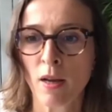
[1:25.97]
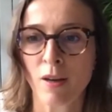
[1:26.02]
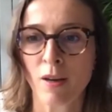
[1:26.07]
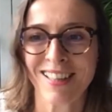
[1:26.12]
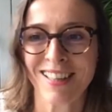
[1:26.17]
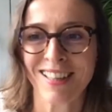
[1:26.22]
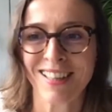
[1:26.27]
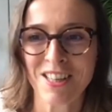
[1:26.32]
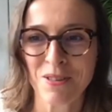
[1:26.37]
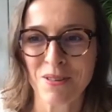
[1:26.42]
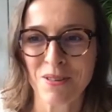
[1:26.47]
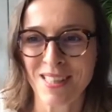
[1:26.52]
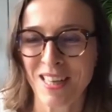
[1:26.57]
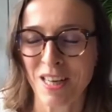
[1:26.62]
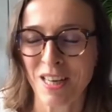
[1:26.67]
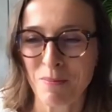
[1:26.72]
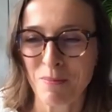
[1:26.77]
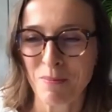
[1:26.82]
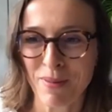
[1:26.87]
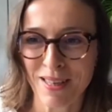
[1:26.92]
d'agence
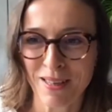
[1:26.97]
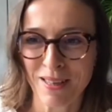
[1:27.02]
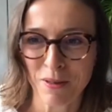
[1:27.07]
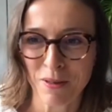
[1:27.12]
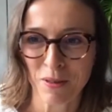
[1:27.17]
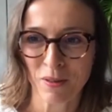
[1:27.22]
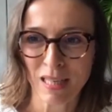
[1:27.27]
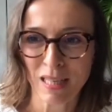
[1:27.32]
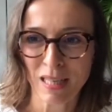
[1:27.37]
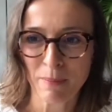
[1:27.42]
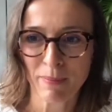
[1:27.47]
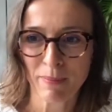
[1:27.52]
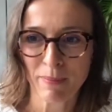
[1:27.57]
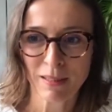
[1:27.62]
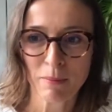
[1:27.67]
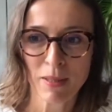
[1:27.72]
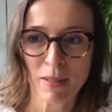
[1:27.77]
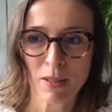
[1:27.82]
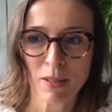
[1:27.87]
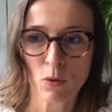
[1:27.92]
RP dans les
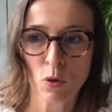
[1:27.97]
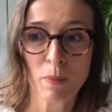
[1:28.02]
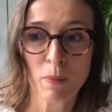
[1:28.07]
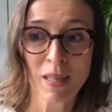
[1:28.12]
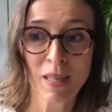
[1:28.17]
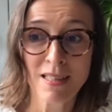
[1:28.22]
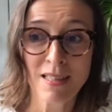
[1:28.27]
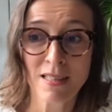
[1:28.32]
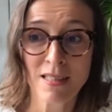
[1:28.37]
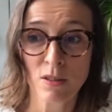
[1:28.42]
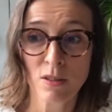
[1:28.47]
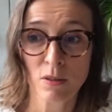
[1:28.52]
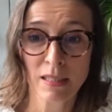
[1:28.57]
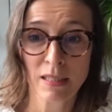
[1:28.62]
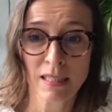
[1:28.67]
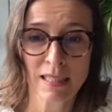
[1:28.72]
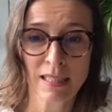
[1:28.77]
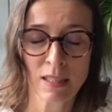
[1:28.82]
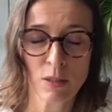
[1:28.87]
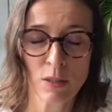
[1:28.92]
pattes, mais une reprise
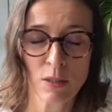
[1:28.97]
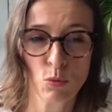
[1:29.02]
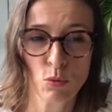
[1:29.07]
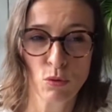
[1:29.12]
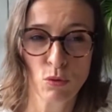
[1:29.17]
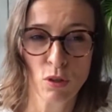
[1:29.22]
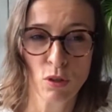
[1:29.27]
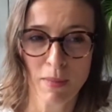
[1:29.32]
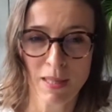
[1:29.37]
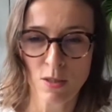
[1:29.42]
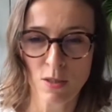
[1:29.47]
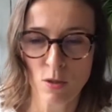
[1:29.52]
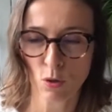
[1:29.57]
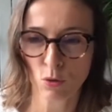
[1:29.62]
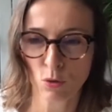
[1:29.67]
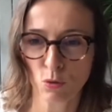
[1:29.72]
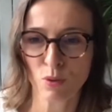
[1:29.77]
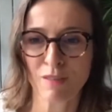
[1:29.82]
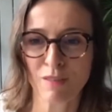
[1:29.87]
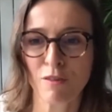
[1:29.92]
d'études en
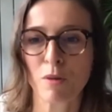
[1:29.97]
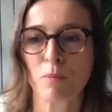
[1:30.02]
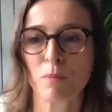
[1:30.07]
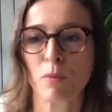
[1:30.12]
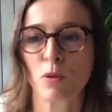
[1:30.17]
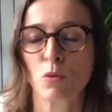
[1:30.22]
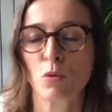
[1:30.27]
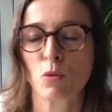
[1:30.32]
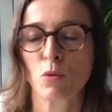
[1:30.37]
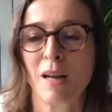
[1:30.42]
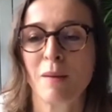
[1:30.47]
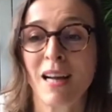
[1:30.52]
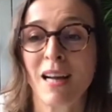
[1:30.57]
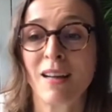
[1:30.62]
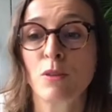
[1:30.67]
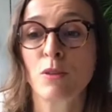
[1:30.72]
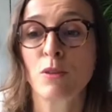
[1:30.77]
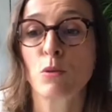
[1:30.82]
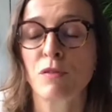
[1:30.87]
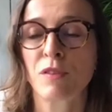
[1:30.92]
Master 2 développement durable
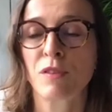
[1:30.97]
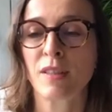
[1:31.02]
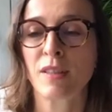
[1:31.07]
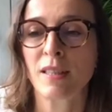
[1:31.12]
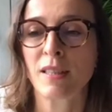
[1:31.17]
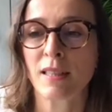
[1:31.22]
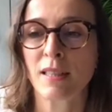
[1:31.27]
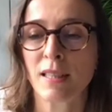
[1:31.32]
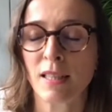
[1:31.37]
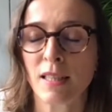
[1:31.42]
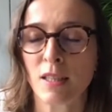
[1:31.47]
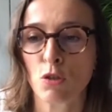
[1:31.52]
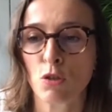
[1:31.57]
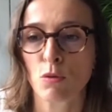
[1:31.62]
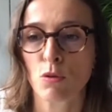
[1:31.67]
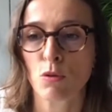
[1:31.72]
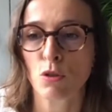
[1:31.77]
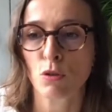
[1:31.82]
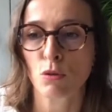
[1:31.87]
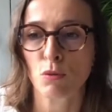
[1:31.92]
à Dauphine. Et je
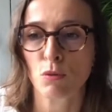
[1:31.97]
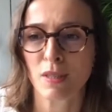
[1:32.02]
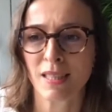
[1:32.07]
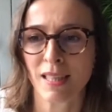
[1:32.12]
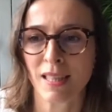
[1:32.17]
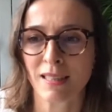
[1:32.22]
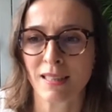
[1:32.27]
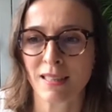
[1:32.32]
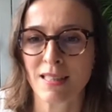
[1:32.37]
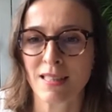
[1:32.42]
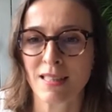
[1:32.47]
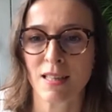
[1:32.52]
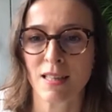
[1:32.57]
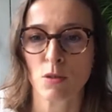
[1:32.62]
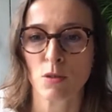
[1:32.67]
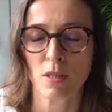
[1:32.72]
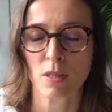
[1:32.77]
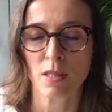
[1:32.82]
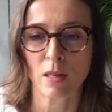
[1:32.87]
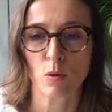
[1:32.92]
suis aujourd'hui directrice et
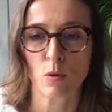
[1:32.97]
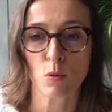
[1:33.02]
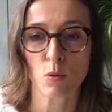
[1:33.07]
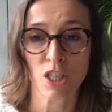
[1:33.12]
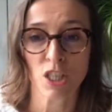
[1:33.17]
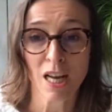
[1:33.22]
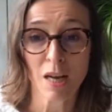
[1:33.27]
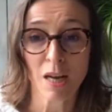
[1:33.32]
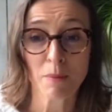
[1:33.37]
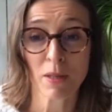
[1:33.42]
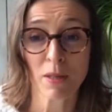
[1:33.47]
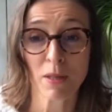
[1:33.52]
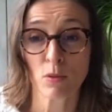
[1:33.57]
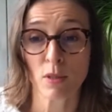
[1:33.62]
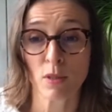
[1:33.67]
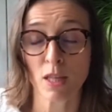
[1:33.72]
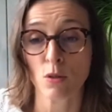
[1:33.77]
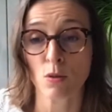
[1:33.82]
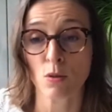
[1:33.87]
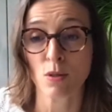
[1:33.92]
associée de Look Sharp, qui est
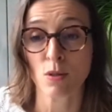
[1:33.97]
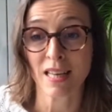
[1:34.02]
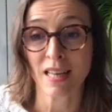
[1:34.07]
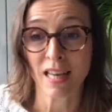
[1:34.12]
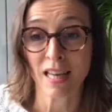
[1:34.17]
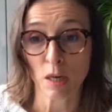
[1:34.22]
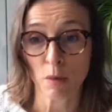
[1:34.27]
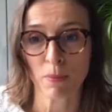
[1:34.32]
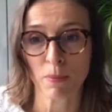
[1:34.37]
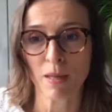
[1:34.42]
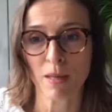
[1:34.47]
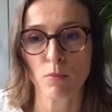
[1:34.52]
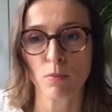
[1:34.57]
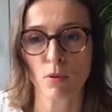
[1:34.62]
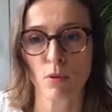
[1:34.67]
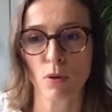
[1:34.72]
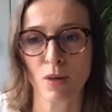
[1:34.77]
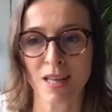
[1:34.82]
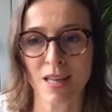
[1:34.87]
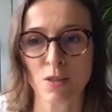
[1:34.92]
une agence RP,
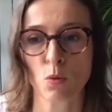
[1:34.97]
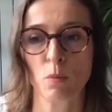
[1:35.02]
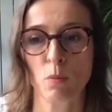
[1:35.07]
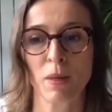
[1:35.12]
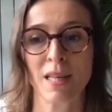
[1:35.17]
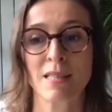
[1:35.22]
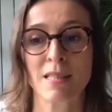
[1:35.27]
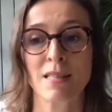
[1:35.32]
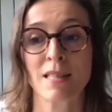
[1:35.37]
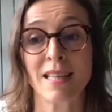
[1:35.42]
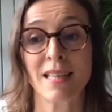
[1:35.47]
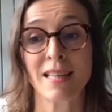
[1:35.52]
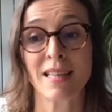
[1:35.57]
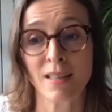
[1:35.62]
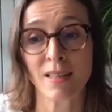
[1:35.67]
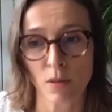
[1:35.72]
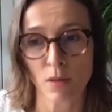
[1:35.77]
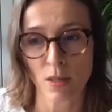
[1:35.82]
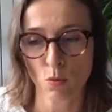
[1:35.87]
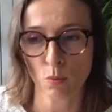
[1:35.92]
pour relations presse
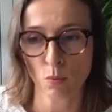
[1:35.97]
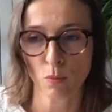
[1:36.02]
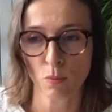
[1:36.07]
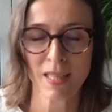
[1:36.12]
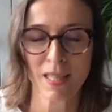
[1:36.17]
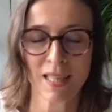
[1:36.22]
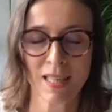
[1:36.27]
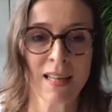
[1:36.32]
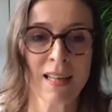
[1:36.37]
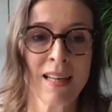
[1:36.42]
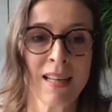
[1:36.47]
et relations publiques,